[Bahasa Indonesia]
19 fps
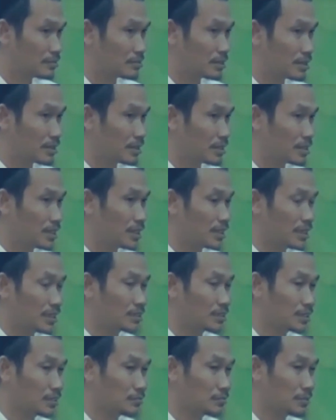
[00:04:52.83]
Itu kan agak
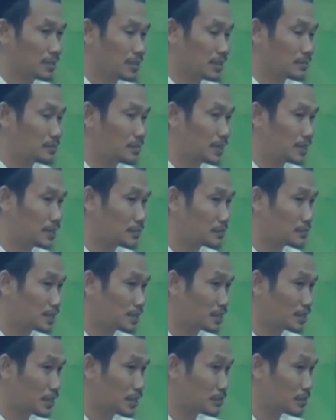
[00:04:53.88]
gak terima Nabi Adam
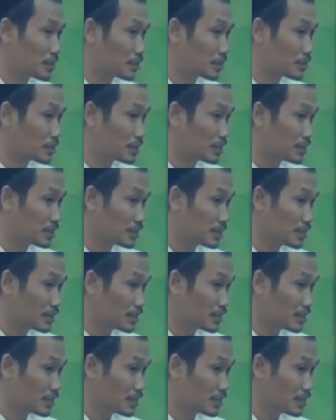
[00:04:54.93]
jadi apa khali